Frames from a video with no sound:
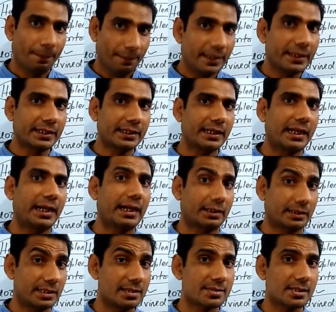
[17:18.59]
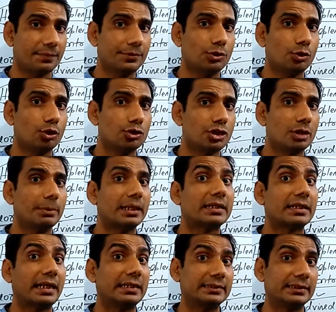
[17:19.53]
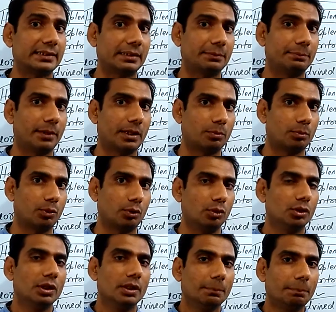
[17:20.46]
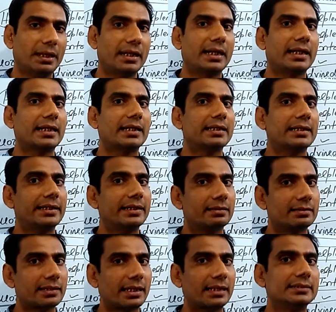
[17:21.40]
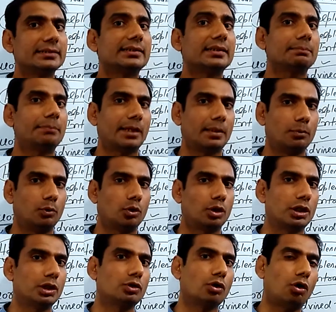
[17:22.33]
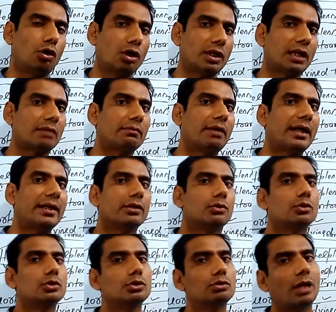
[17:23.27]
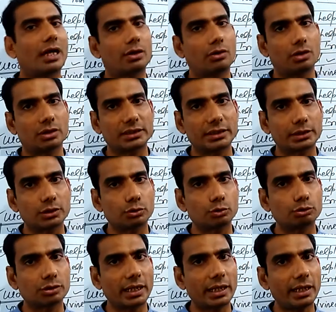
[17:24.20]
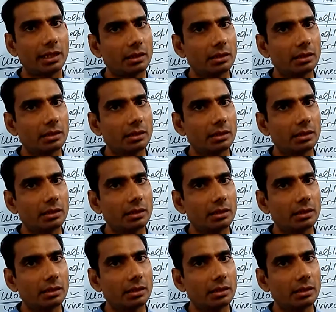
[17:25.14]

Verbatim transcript: लेकिन हाँ किन सभी को जिनमें ट्रांजिटिव वर्ब हो पर अगर इंट्रांजिटिव वर्ब होगी तो ऑर्डर वाले को यू आर ऑर्डर टू से